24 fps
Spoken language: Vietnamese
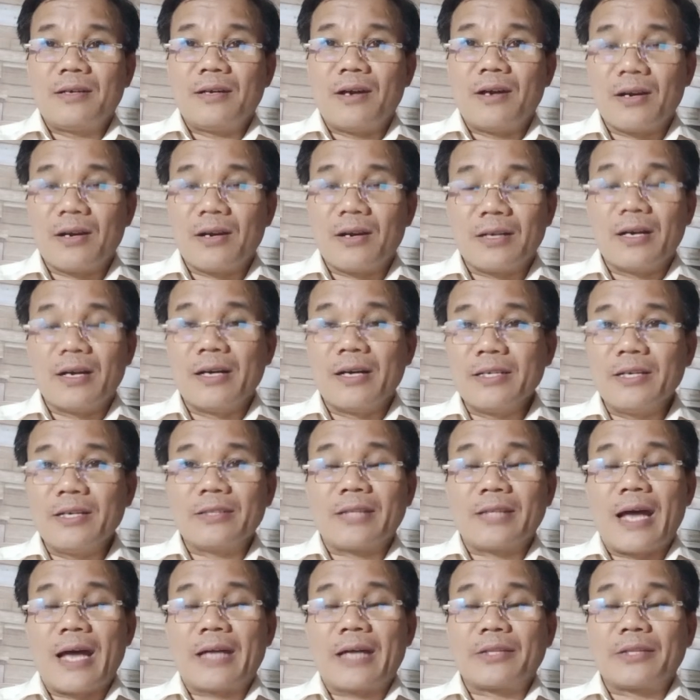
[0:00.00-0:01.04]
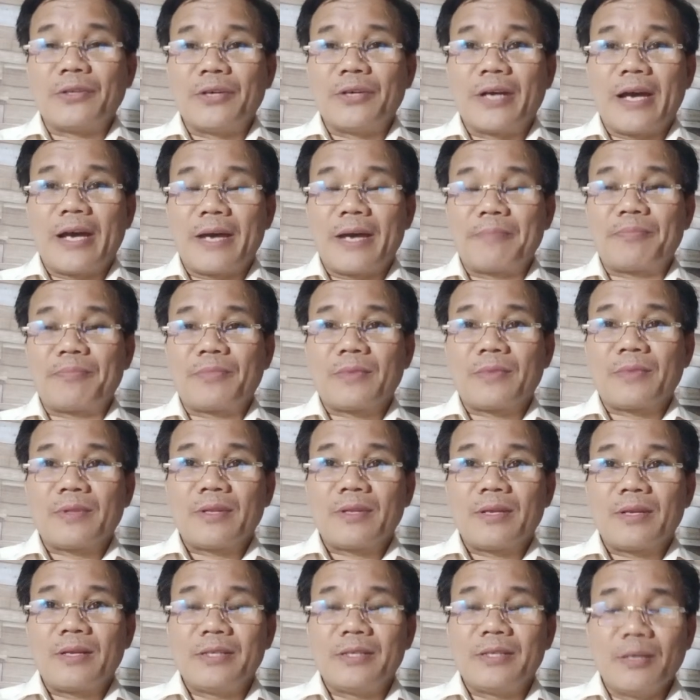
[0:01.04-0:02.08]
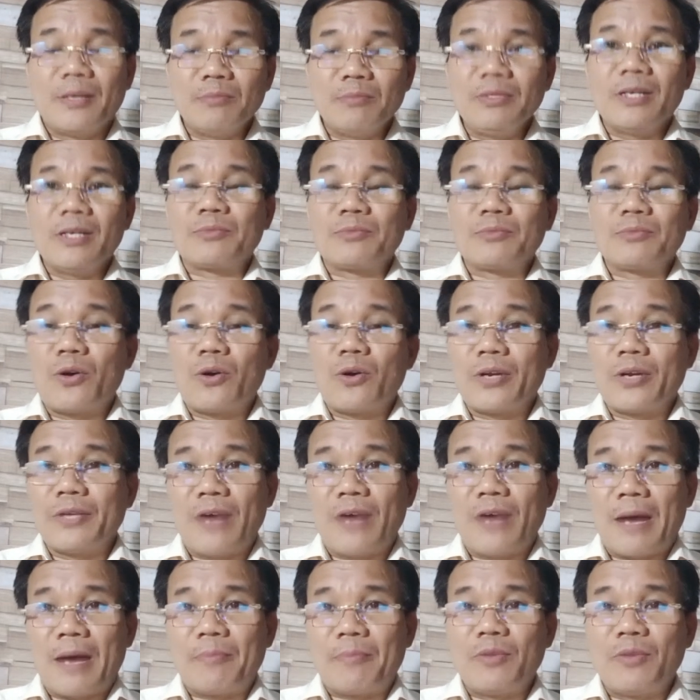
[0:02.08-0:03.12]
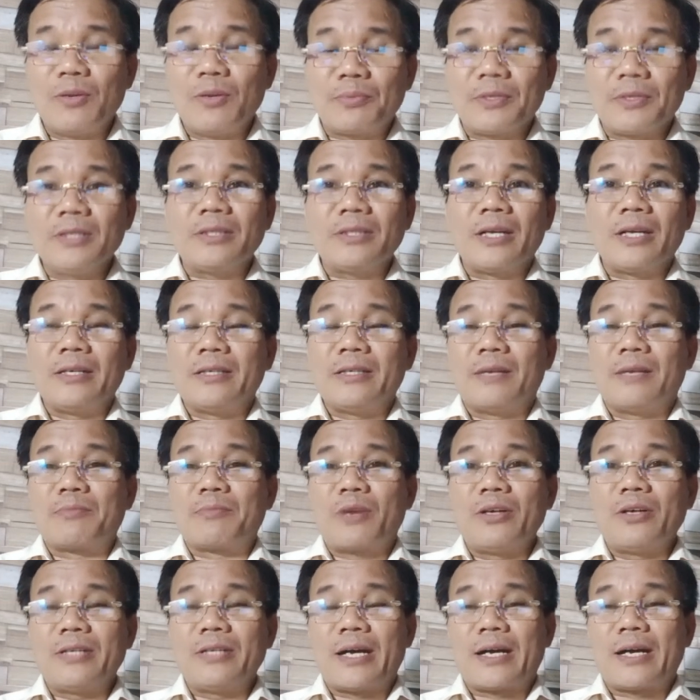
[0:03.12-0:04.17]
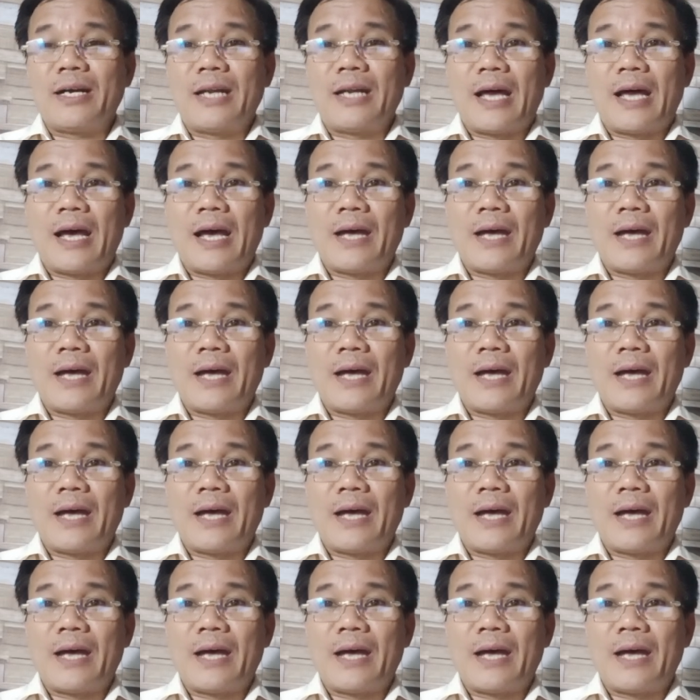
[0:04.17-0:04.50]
họ gửi, họ tàn Thiền Am. Giống như ông Tony Phạm lúc trước thì ông nói rằng đó là